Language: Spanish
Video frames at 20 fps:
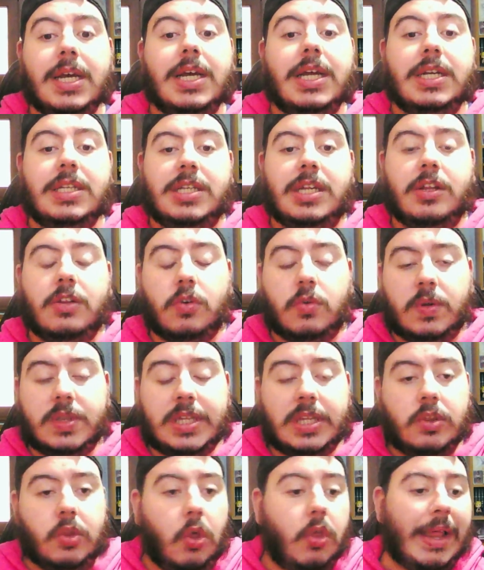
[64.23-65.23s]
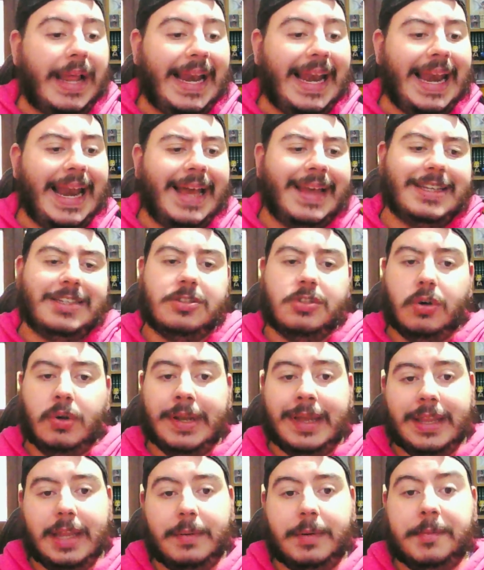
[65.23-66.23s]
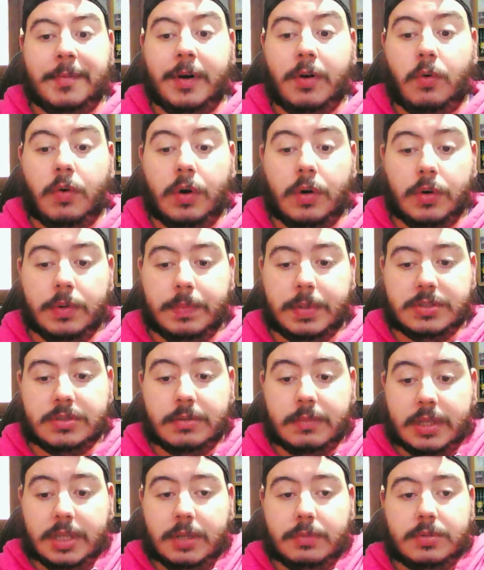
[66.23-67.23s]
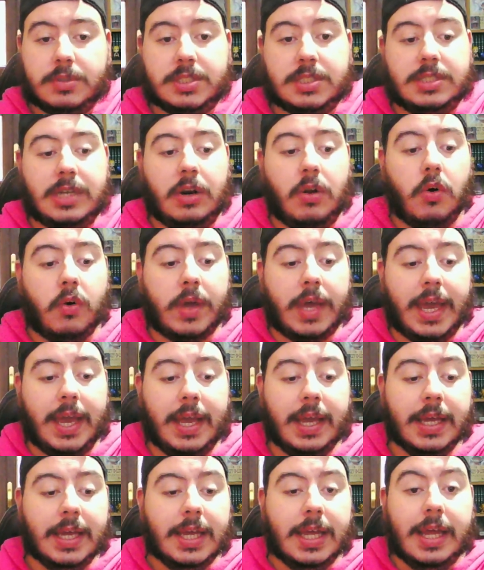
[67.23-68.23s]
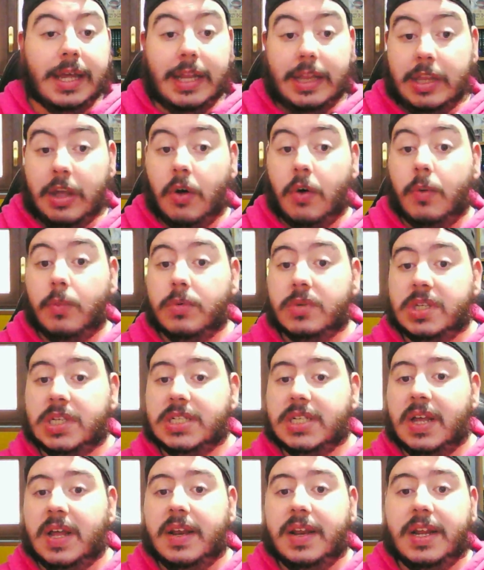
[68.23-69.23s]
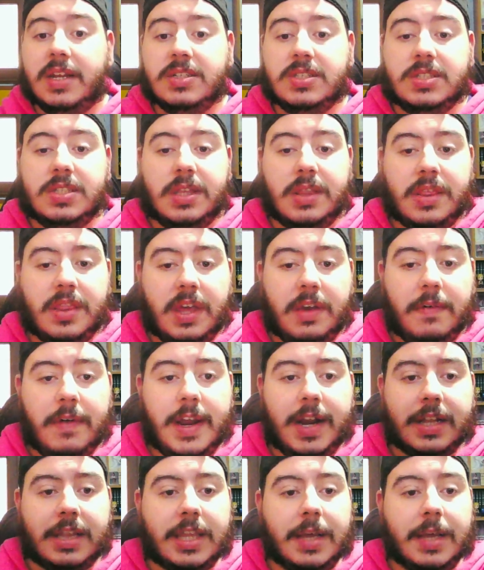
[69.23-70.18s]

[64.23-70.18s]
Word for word: teniendo en cuenta toda la historia del primer juego y personalmente pues es algo que tengo muchas ganas de ver.